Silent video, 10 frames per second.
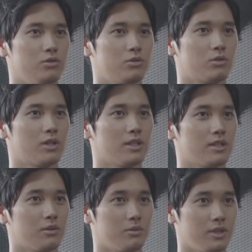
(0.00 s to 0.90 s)
とかだっ
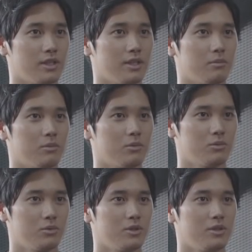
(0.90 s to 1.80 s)
たので
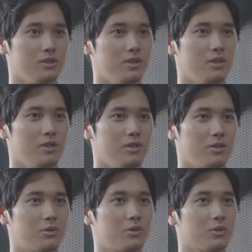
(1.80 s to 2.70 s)
本当に
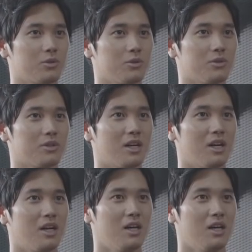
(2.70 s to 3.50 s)
ひょろひょろというか